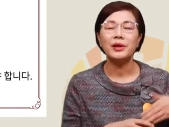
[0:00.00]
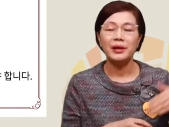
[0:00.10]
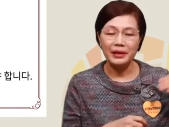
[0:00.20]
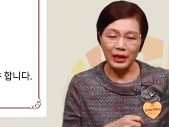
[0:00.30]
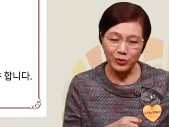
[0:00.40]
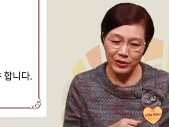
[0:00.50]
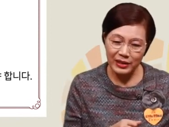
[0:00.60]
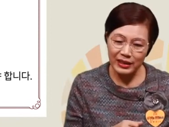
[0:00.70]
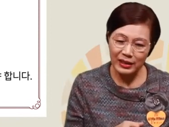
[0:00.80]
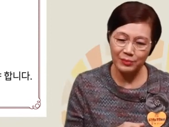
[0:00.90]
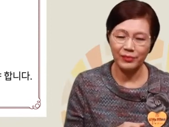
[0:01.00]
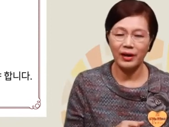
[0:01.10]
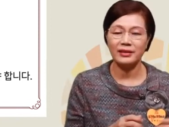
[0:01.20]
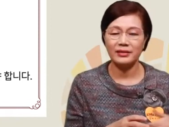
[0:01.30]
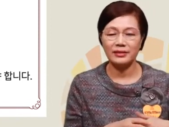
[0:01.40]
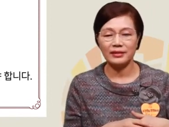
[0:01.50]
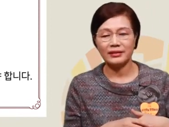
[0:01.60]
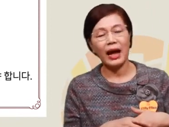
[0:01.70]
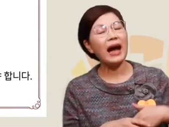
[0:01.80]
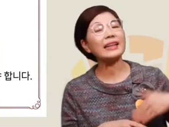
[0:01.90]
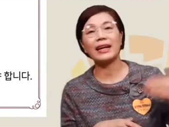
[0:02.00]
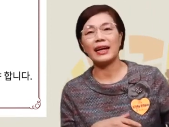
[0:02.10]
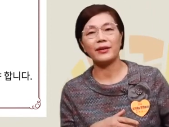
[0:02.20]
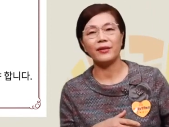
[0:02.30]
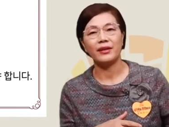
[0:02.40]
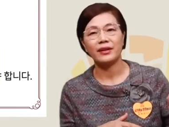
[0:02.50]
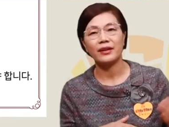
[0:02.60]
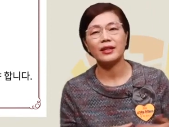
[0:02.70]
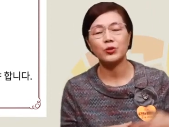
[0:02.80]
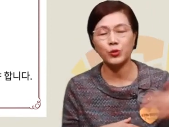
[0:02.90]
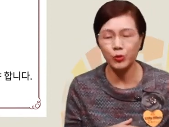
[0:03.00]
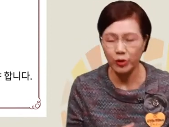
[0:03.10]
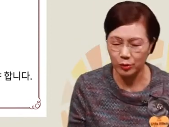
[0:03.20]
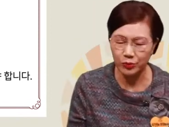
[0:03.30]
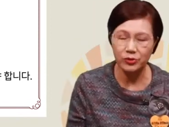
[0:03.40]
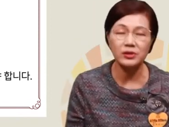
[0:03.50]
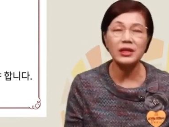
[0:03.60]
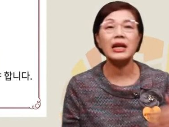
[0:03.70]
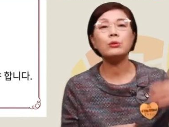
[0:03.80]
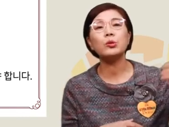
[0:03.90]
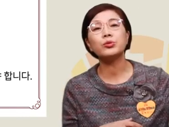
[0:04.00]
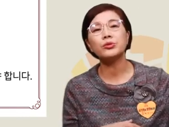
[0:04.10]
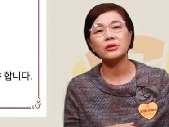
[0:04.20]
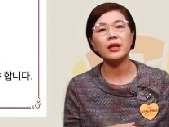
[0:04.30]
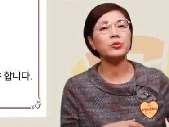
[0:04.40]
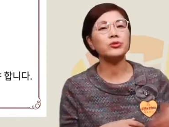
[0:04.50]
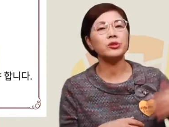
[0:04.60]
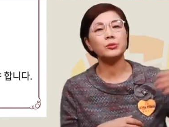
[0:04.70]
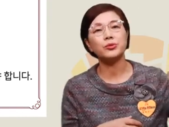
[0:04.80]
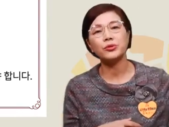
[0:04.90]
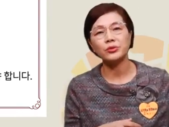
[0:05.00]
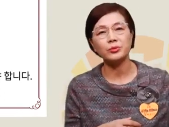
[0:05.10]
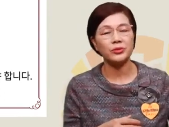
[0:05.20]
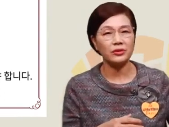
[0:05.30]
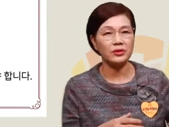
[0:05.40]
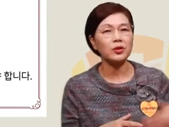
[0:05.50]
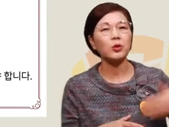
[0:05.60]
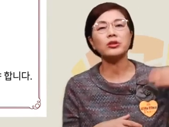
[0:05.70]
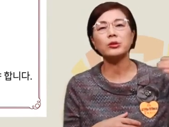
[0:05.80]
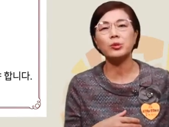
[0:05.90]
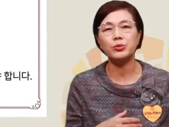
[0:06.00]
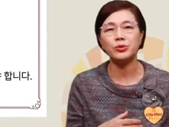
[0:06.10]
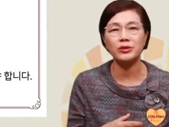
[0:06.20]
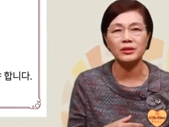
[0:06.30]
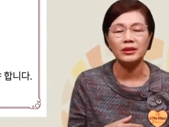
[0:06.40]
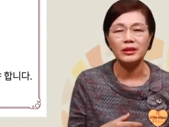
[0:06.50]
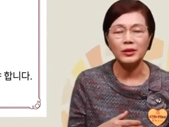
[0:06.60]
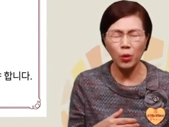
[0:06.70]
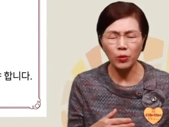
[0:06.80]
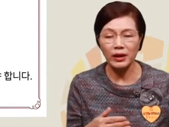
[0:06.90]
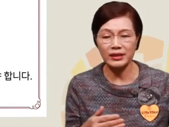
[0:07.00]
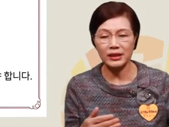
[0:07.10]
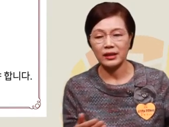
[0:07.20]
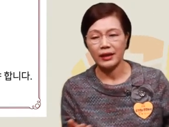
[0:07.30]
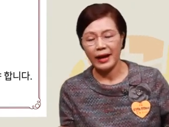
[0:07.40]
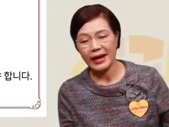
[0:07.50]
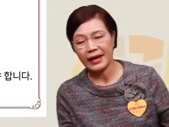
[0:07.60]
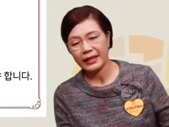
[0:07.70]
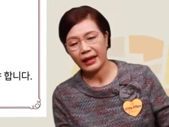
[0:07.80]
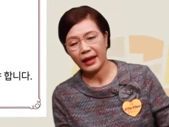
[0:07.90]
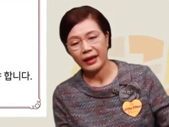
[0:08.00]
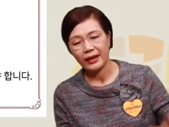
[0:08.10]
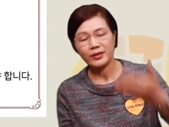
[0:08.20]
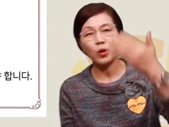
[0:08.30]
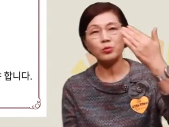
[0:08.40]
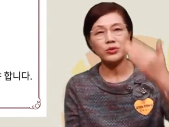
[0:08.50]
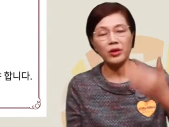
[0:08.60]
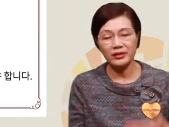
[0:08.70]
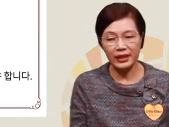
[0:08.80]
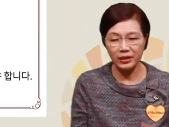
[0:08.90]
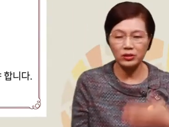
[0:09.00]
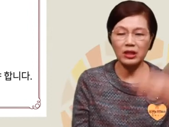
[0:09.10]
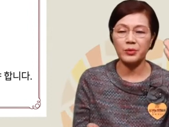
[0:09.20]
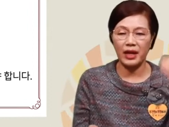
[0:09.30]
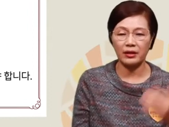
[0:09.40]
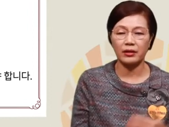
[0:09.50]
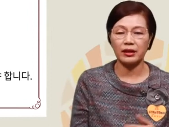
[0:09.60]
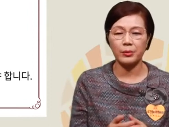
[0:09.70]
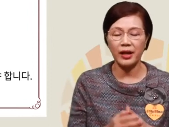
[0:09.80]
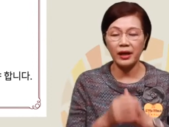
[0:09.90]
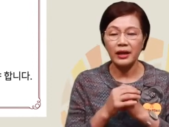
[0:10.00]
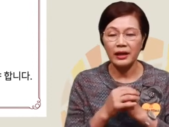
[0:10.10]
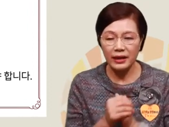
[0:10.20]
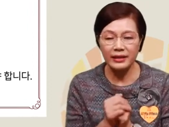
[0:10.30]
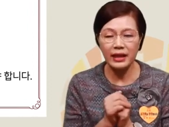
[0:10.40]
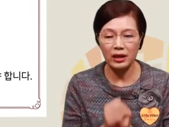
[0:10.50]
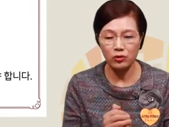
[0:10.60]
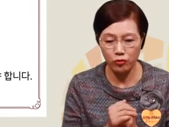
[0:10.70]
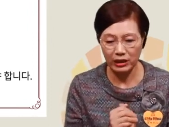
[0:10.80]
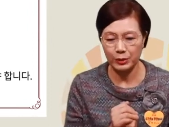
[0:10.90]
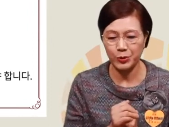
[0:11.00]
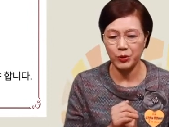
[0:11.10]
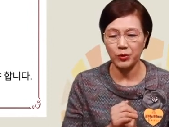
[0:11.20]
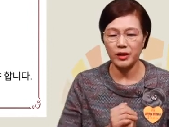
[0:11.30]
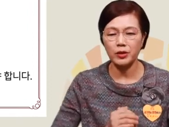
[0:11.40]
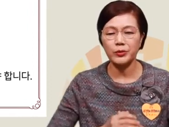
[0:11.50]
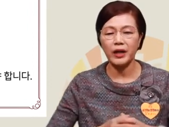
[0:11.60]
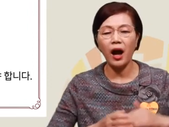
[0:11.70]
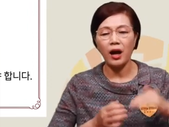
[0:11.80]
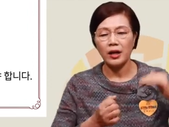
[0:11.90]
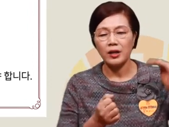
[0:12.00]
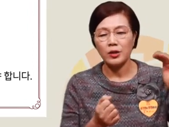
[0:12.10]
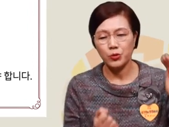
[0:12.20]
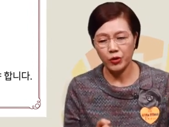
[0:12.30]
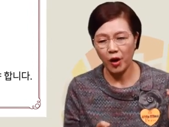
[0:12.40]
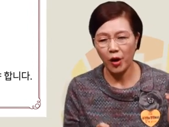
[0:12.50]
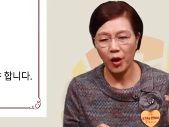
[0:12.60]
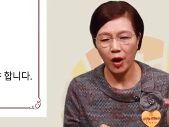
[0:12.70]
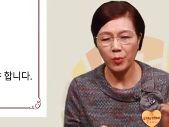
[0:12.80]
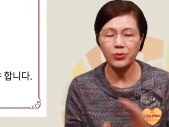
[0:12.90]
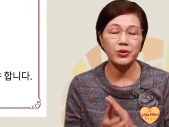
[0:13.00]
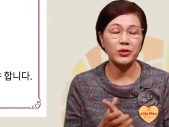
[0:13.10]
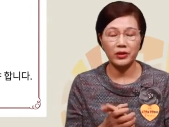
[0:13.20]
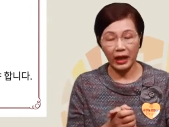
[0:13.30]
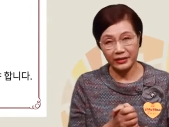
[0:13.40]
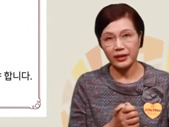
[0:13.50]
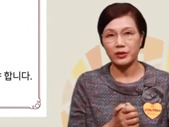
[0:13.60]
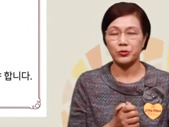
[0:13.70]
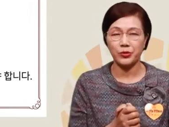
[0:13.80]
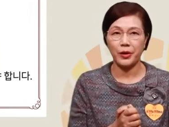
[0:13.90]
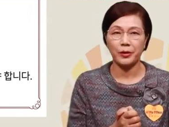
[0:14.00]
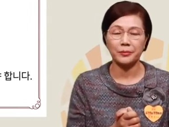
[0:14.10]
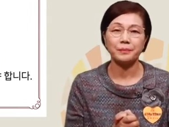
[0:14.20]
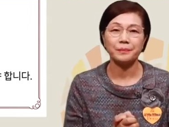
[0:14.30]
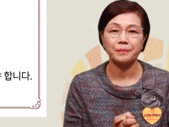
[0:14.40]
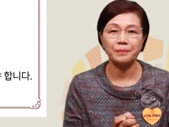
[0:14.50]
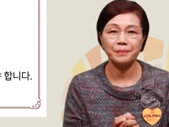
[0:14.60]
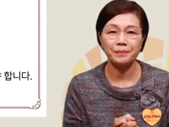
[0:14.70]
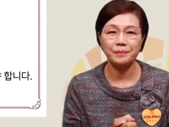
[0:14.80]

예수님 하여튼 다 달라요. 그런데 주여를 부르든 하나님을 부르든 아버지를 부르든 성령님을 부르든 똑같이 하나님께 성부 성자 성령님께 하는 거기 때문에 일단 구하십시오. 그래서 우리가 주여 부르짖는 거 굉장히 중요해요. 음.